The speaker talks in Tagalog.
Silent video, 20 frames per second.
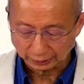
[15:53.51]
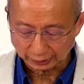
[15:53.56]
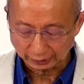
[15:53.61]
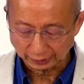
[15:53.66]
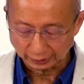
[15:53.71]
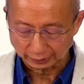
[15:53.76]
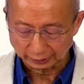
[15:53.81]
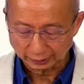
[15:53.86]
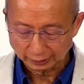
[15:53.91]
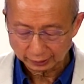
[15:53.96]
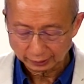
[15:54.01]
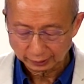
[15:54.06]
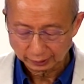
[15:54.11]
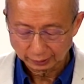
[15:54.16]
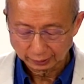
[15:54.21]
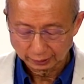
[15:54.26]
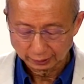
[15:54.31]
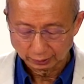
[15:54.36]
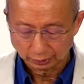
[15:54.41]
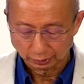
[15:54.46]
Ganon din
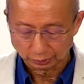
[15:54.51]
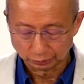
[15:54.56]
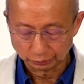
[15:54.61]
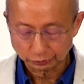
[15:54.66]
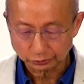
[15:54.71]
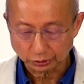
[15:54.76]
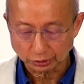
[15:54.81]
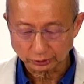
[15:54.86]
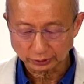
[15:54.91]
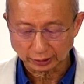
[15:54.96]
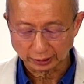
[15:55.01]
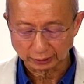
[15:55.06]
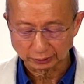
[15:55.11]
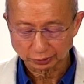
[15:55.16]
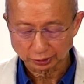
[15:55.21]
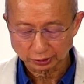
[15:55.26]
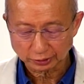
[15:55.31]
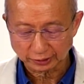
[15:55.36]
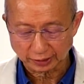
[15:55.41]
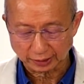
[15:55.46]
ang kawikaan sa
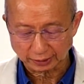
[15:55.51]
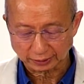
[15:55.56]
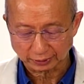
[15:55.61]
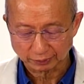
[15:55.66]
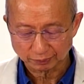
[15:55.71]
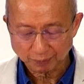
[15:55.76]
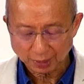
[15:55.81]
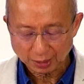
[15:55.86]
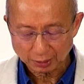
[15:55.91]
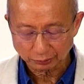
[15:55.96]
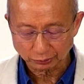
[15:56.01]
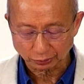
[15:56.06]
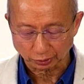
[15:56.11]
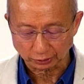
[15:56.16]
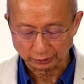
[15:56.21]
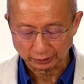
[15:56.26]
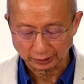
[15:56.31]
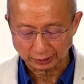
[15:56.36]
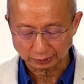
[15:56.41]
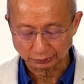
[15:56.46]
bibig ng mangmang. Verse
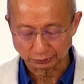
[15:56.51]
7.